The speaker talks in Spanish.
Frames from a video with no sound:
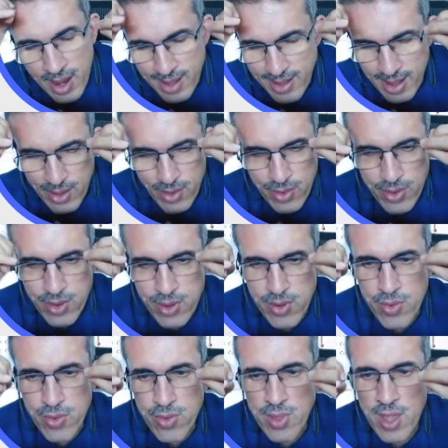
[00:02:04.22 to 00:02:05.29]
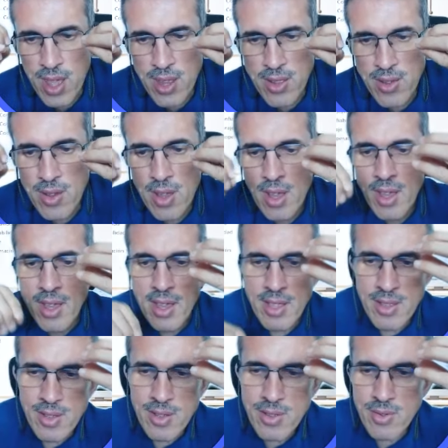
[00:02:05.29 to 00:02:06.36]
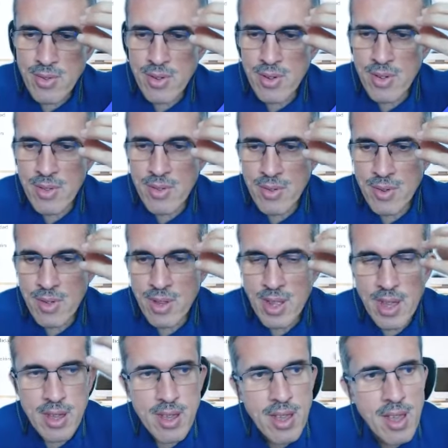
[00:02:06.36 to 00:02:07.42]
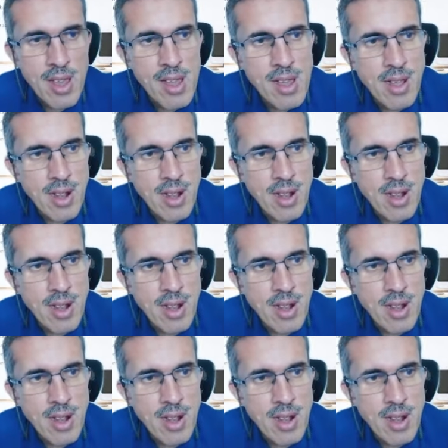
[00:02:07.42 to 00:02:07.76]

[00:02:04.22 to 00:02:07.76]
del estatuto tributario. Entonces uno, uno diría,